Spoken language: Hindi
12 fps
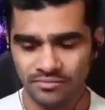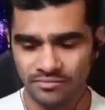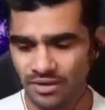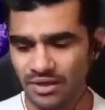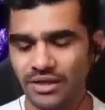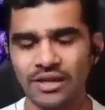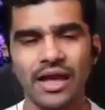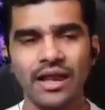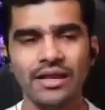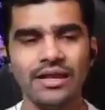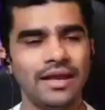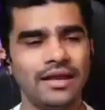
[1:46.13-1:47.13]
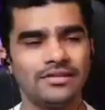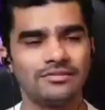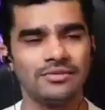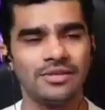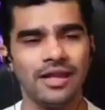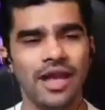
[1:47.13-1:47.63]
मैंने क्या लिया है
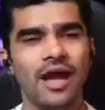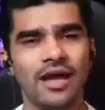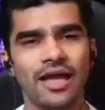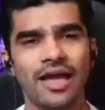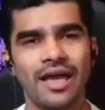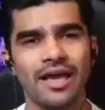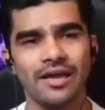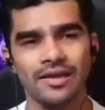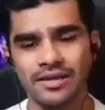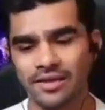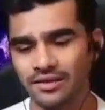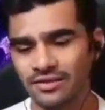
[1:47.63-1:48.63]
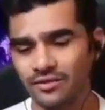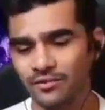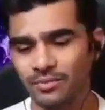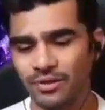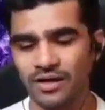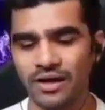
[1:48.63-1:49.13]
इसमें नया क्या है ये
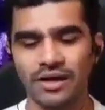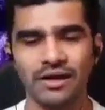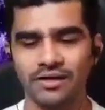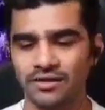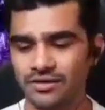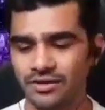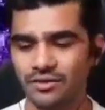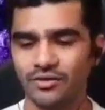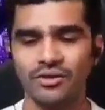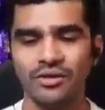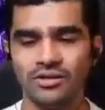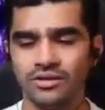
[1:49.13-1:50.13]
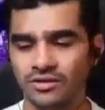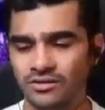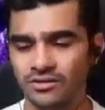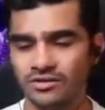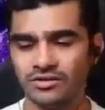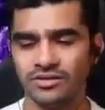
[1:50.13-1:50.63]
ऊपर का ये गोल
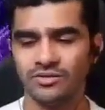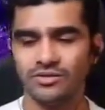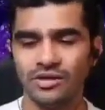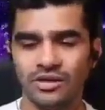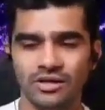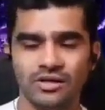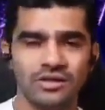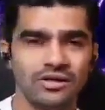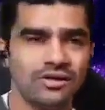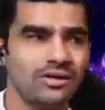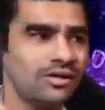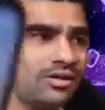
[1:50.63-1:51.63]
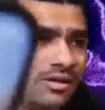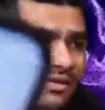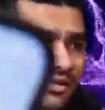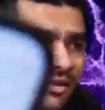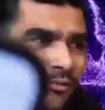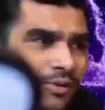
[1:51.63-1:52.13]
ये गोल
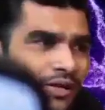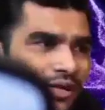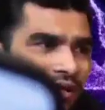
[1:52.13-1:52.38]
ये ऊपर का